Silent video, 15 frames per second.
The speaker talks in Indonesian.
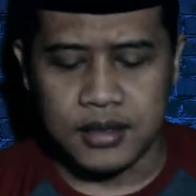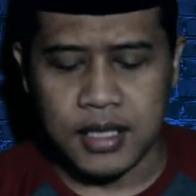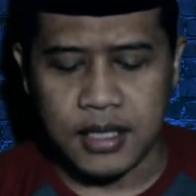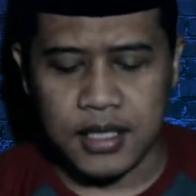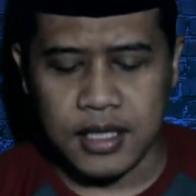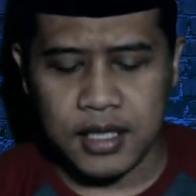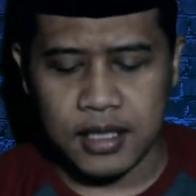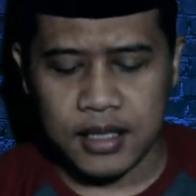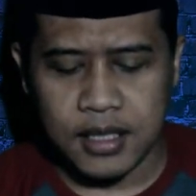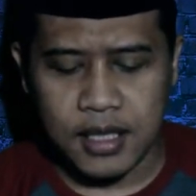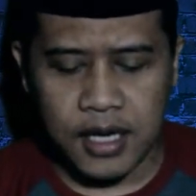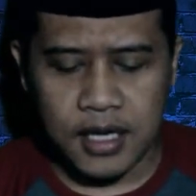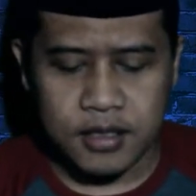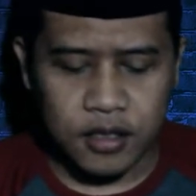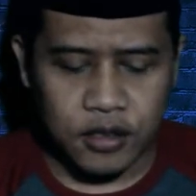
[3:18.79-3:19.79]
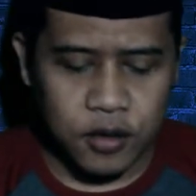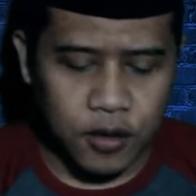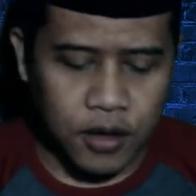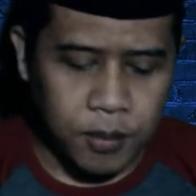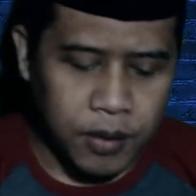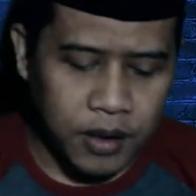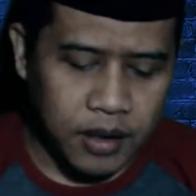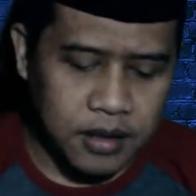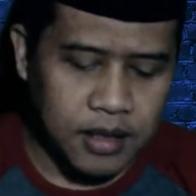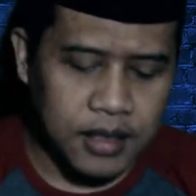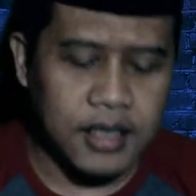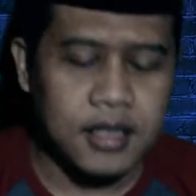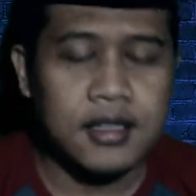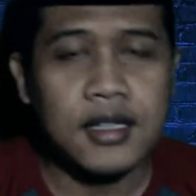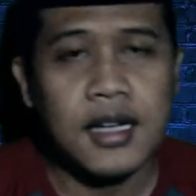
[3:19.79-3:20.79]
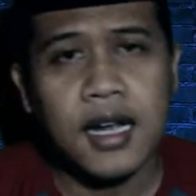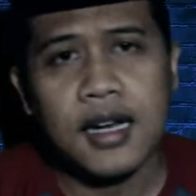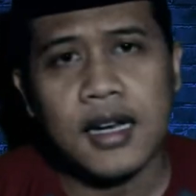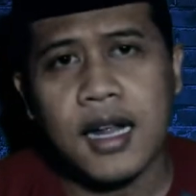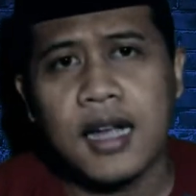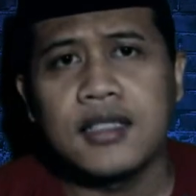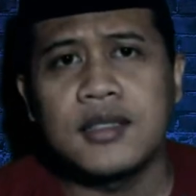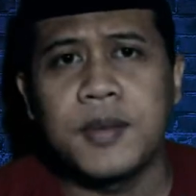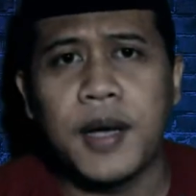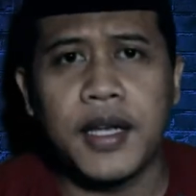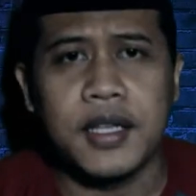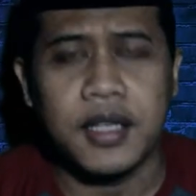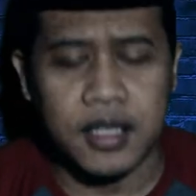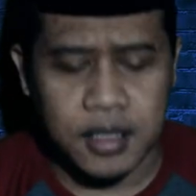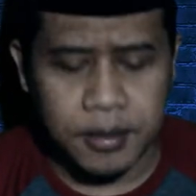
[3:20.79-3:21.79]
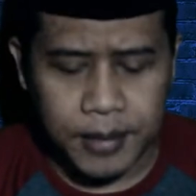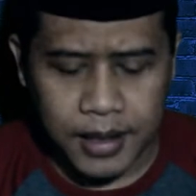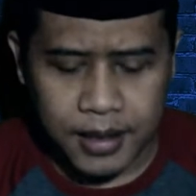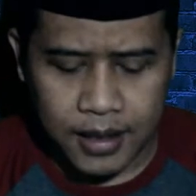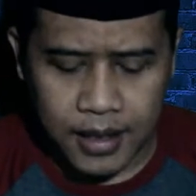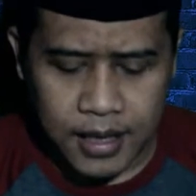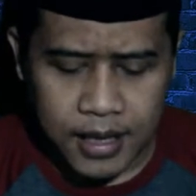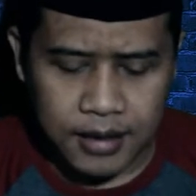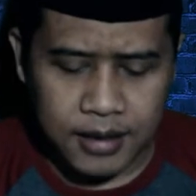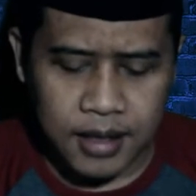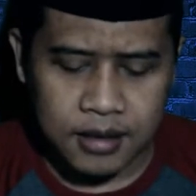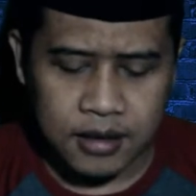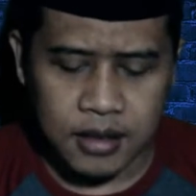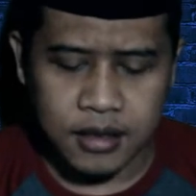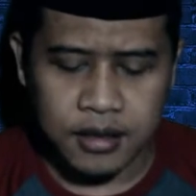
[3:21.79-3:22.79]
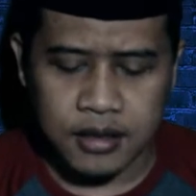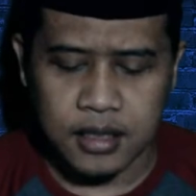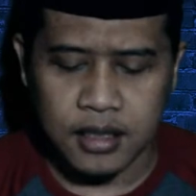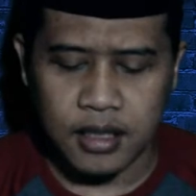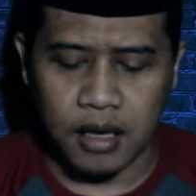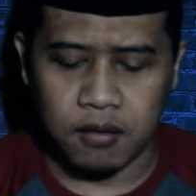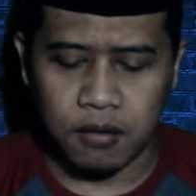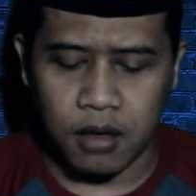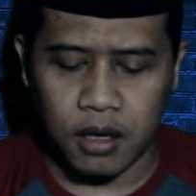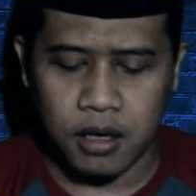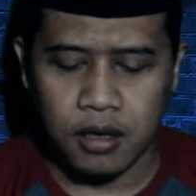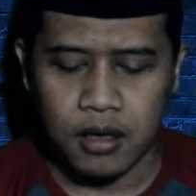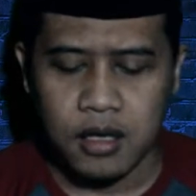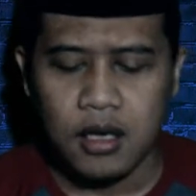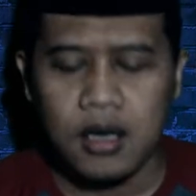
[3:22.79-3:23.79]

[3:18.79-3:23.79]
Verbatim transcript: Jadi ketika seseorang berzikir dengan asma ini, maka atas izin Allah,